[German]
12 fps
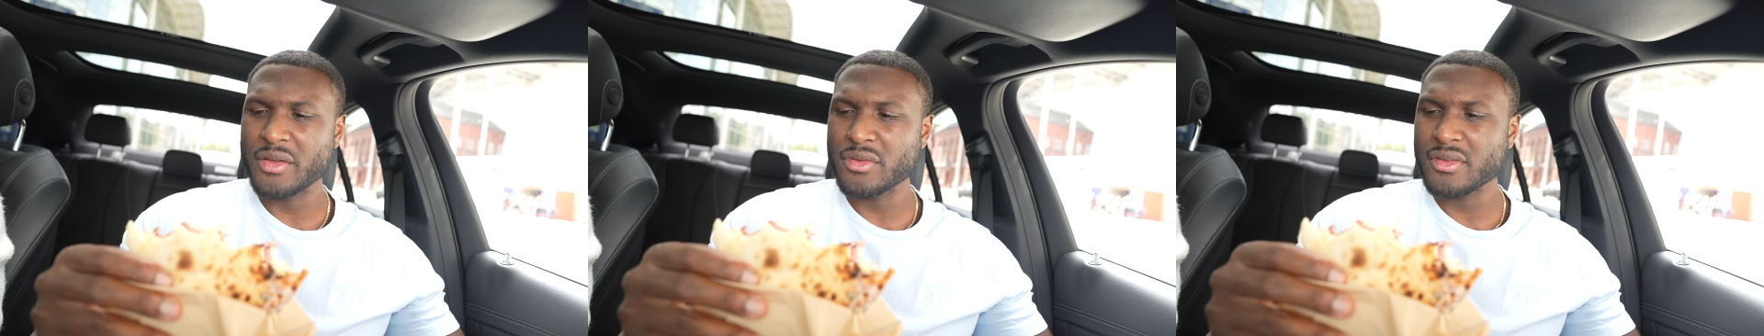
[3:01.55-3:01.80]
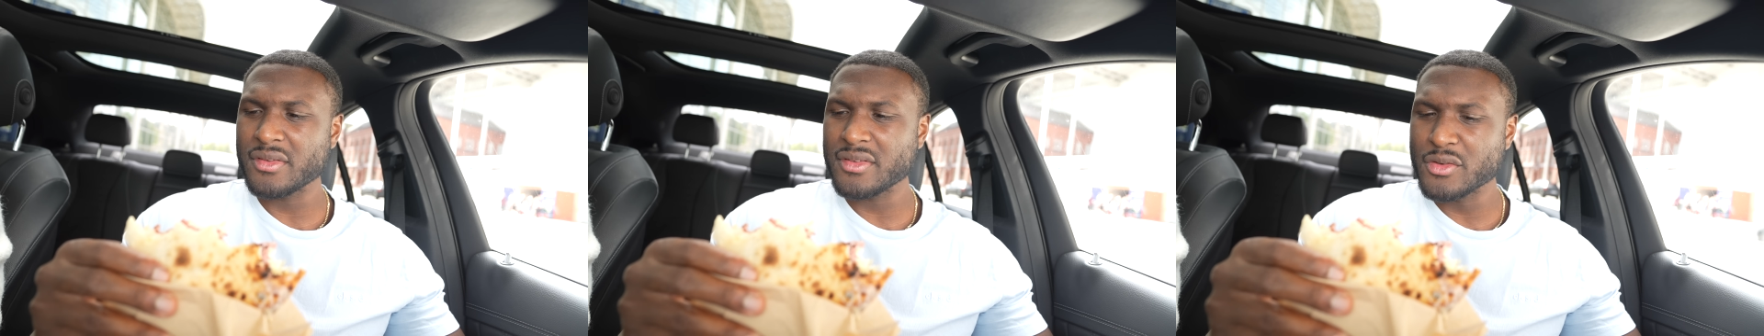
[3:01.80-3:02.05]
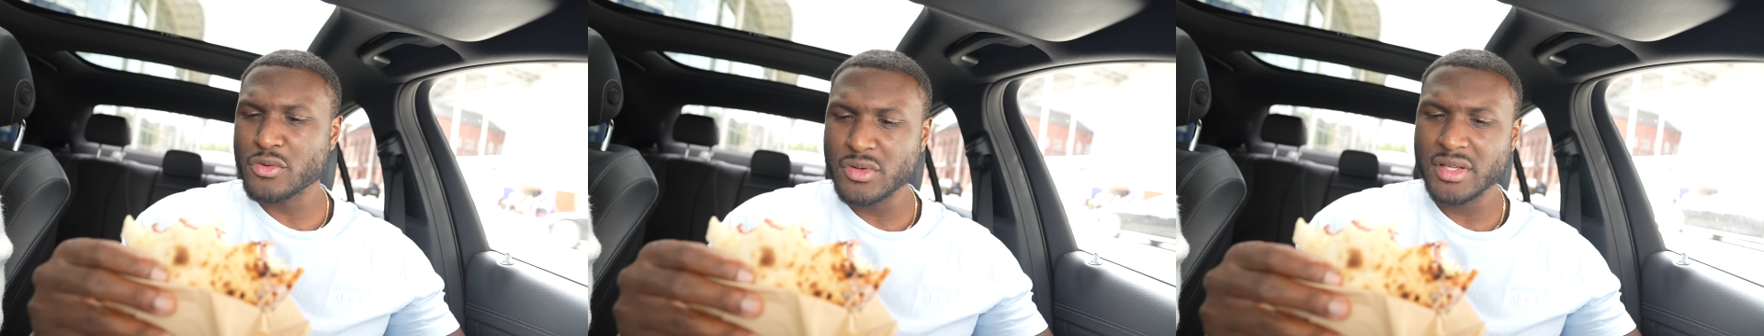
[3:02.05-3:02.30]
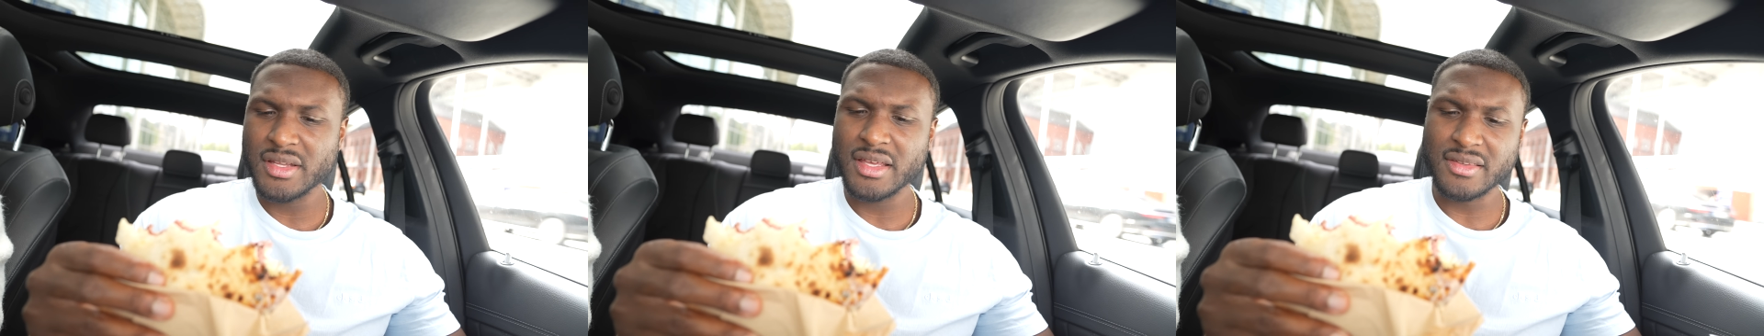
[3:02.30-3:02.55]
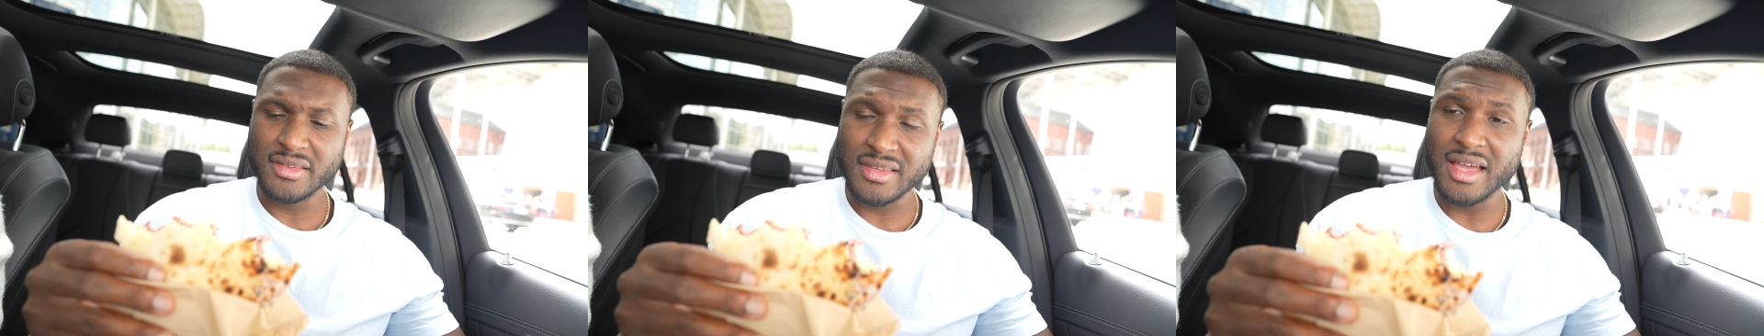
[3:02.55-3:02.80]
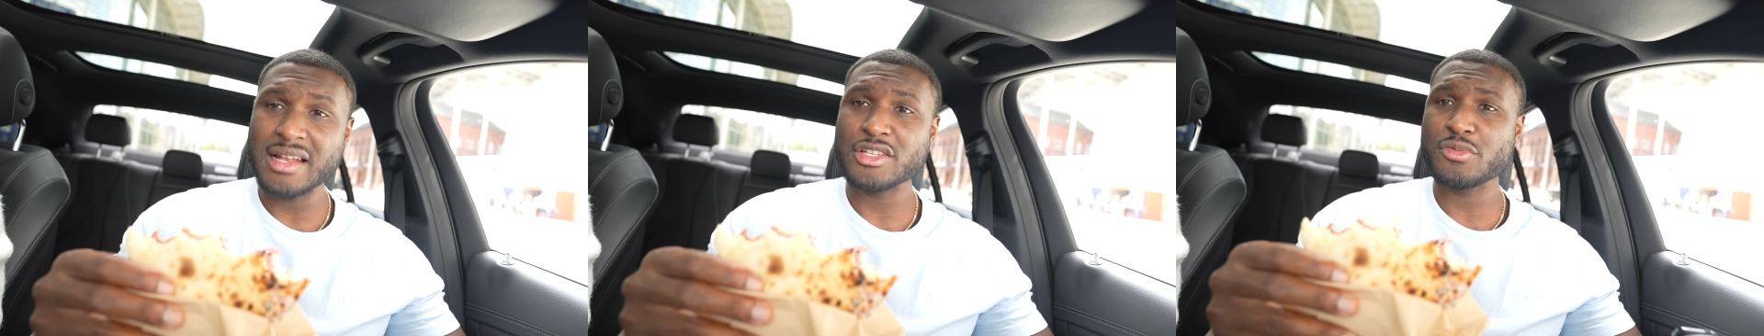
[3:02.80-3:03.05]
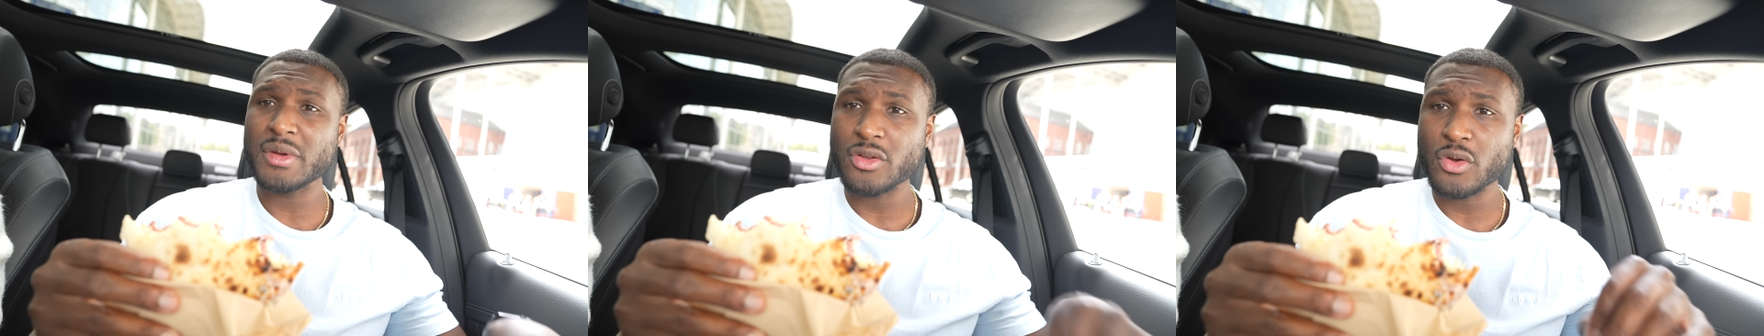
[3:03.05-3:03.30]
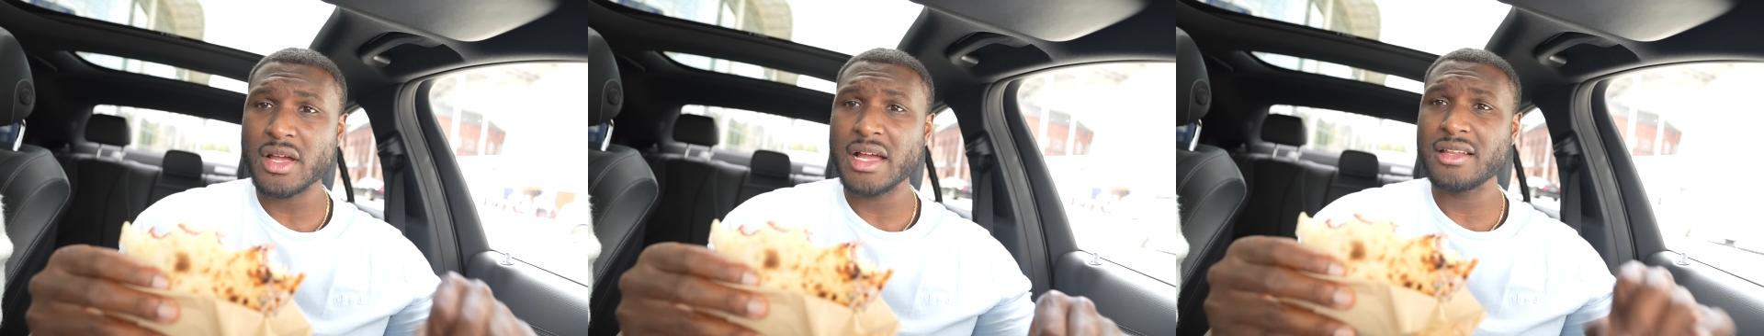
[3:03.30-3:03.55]
Also es ist eine coole Idee, es ist geil, es schmeckt
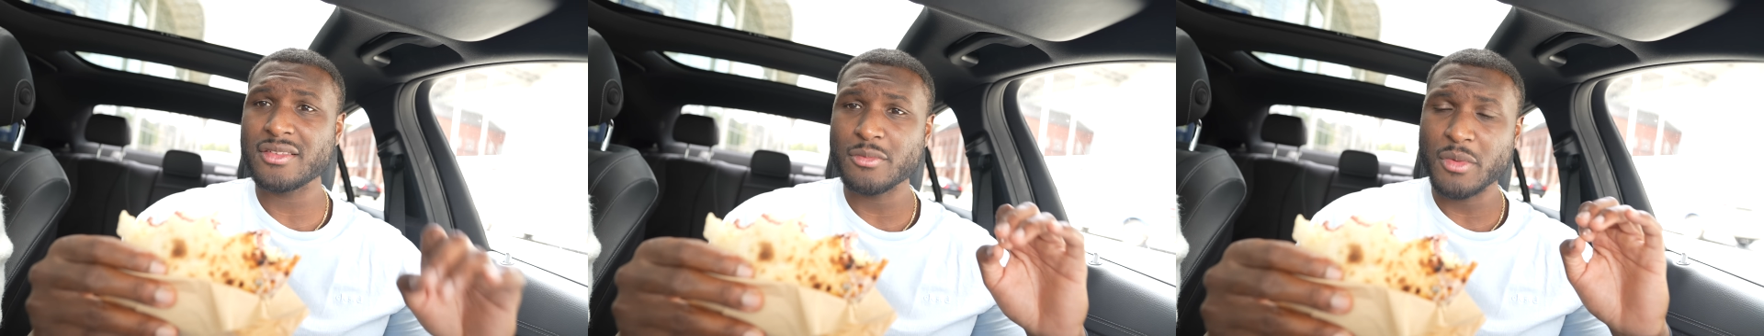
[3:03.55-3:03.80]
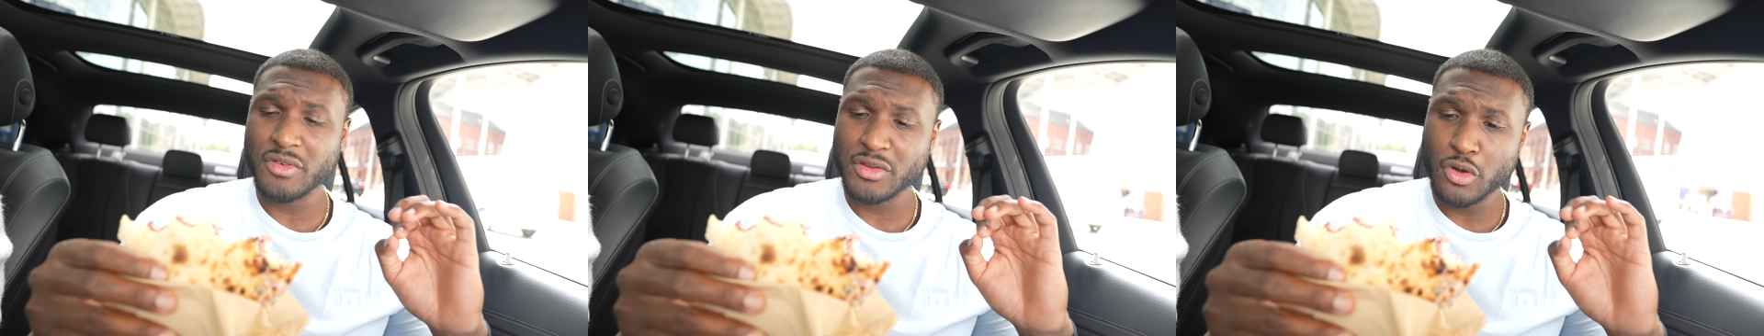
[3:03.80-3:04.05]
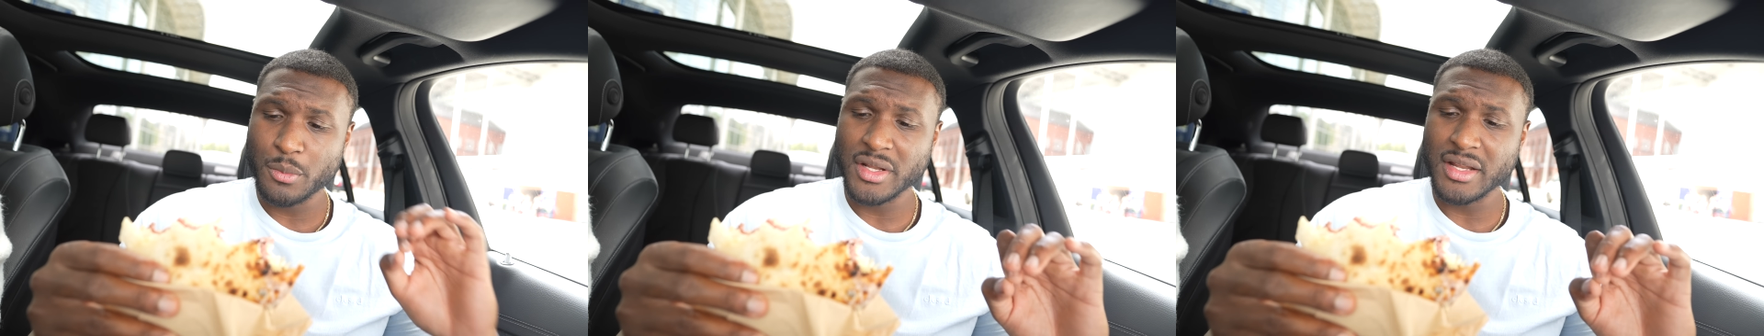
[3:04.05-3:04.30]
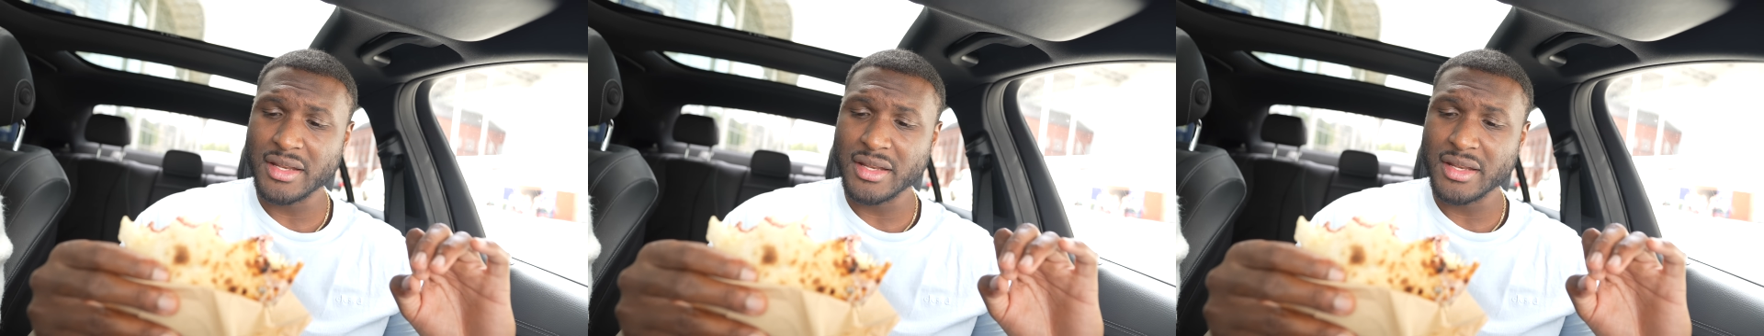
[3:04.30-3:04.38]
auch geil, es ist mal was komplett